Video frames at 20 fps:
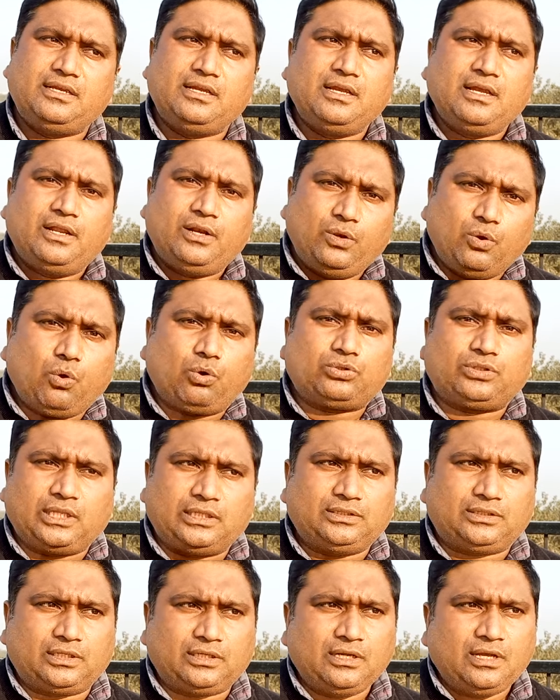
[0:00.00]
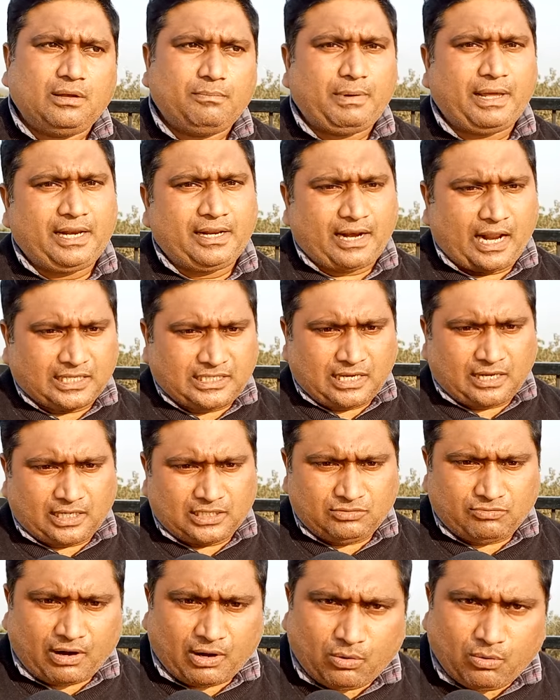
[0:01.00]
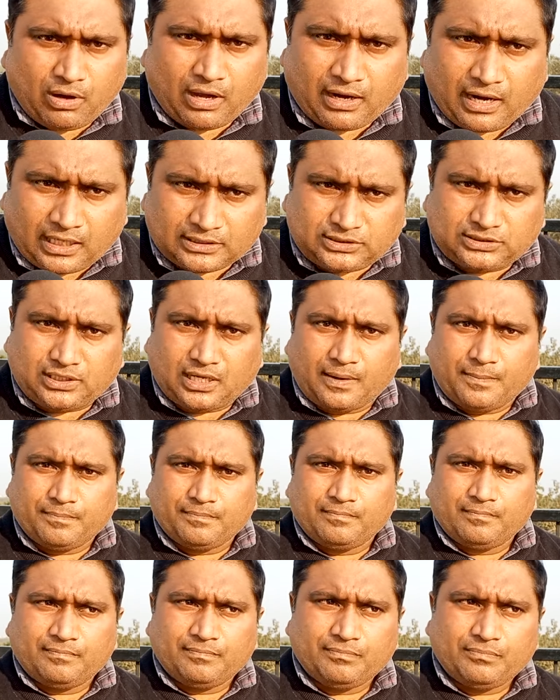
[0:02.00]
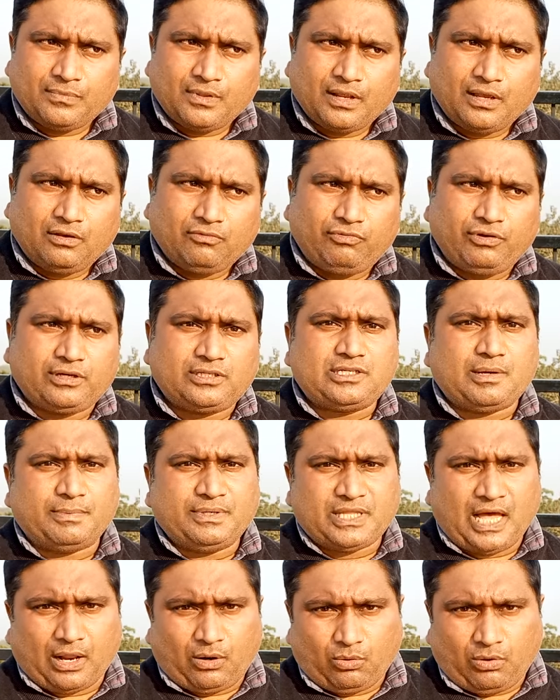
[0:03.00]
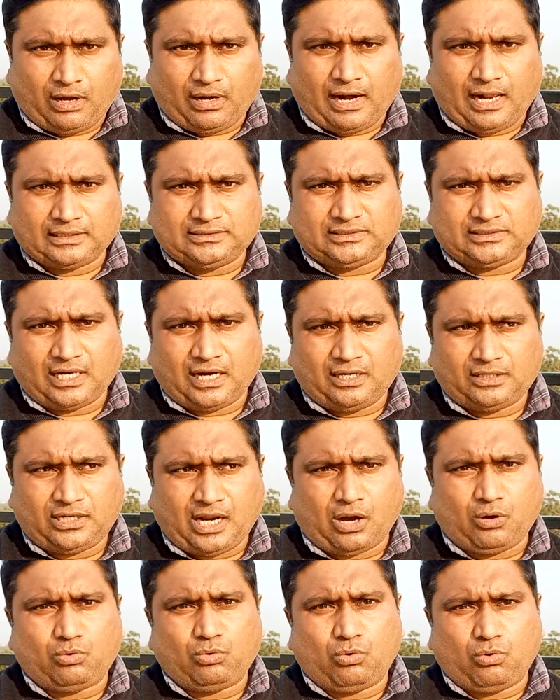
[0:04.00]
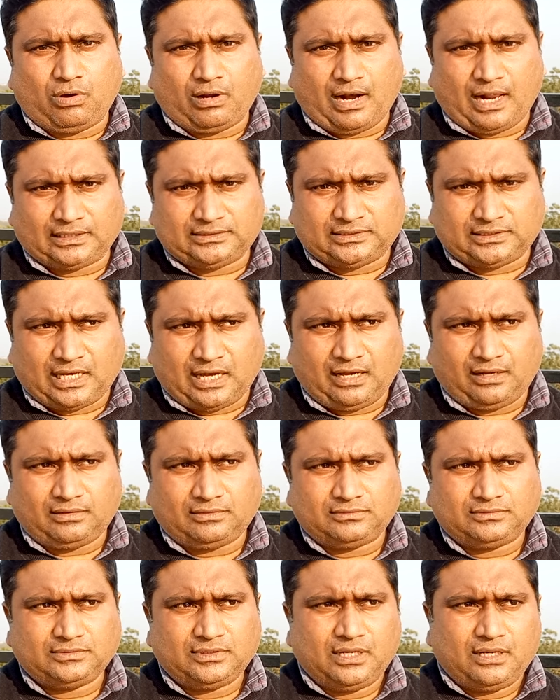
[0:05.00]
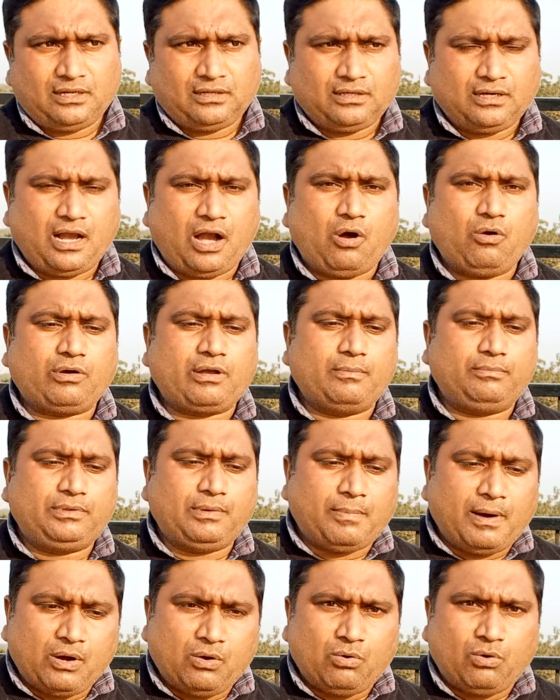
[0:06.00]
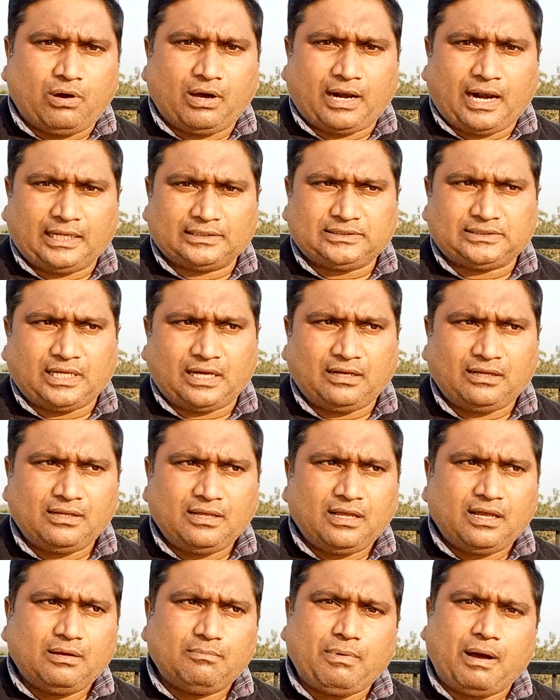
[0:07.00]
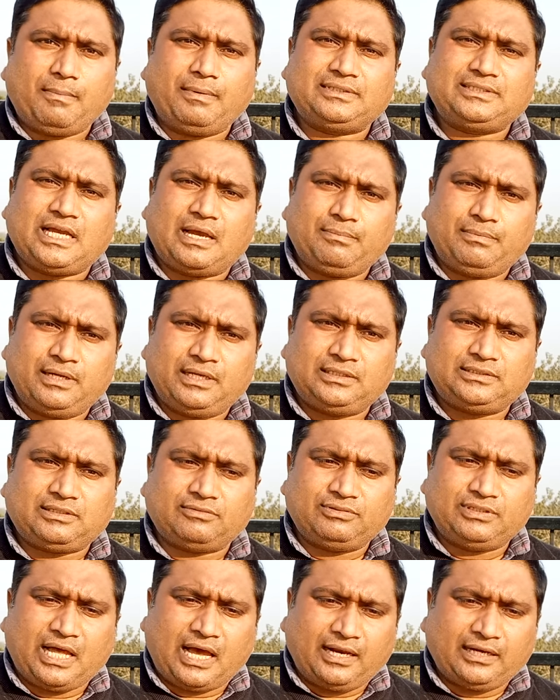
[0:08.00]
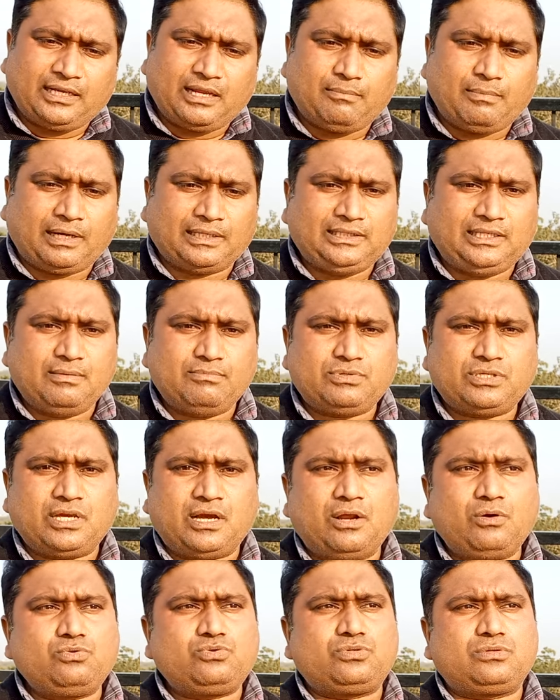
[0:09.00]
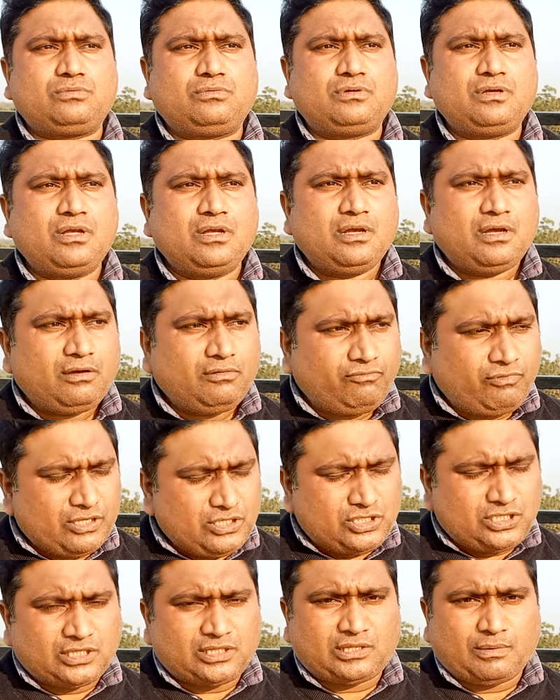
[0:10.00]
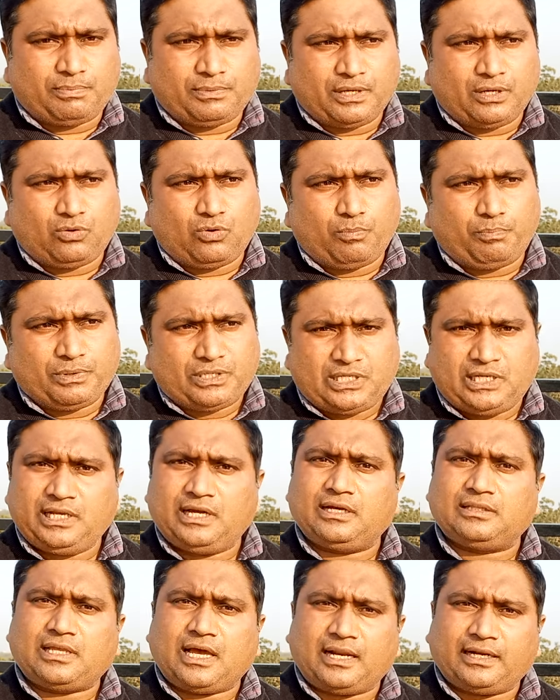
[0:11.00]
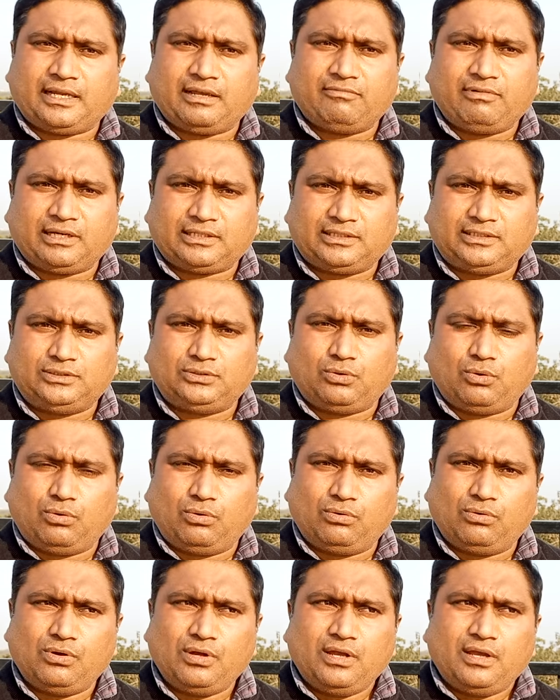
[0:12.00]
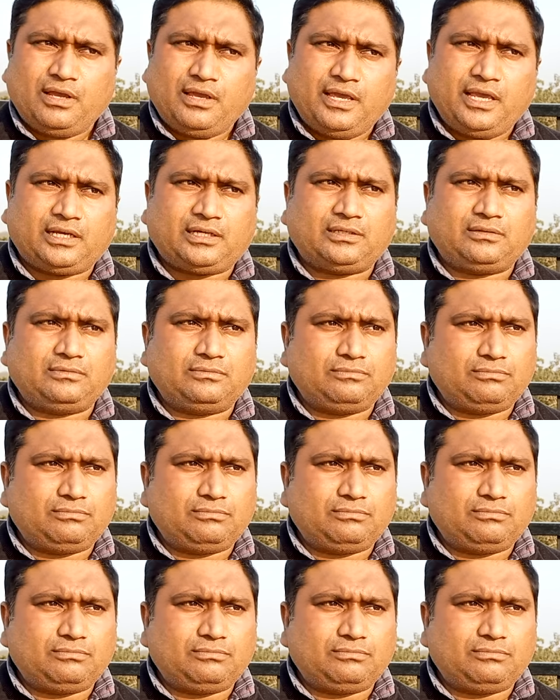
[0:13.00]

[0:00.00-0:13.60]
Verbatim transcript: हम्म। लोकतंत्र पहले राजा रजवाड़ों का राज था हम्म। फिर जमींदारों का राज था ठाकुरों का राज था हम्म। गांव के दबंगों का राज था बाबा साहब ने संविधान के माध्यम से हर उस वंचित तबके को पिछली कतार के व्यक्ति को एक